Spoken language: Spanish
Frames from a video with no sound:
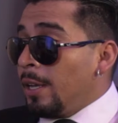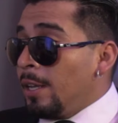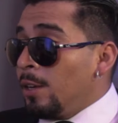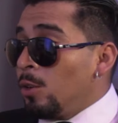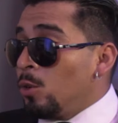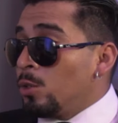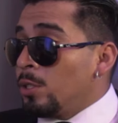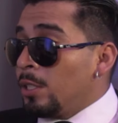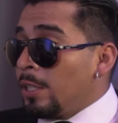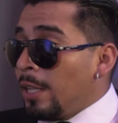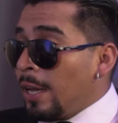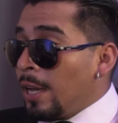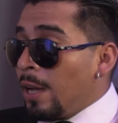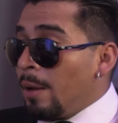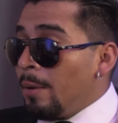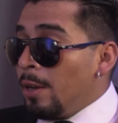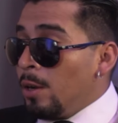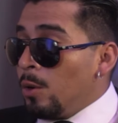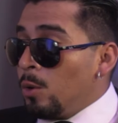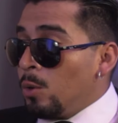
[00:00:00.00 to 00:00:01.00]
no se te
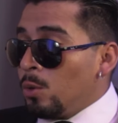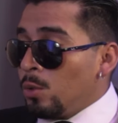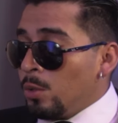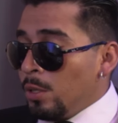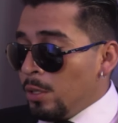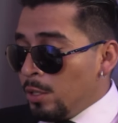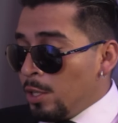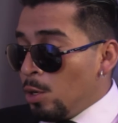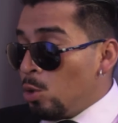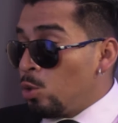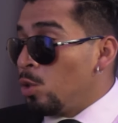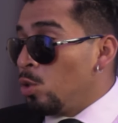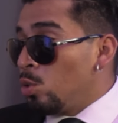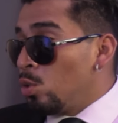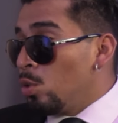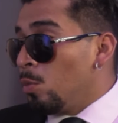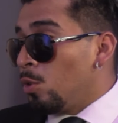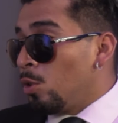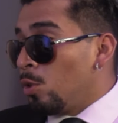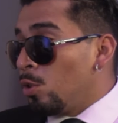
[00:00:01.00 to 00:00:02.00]
acaben los, este,
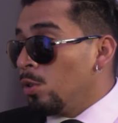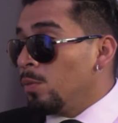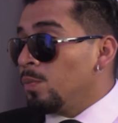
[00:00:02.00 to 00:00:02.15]
insumos, ¿no?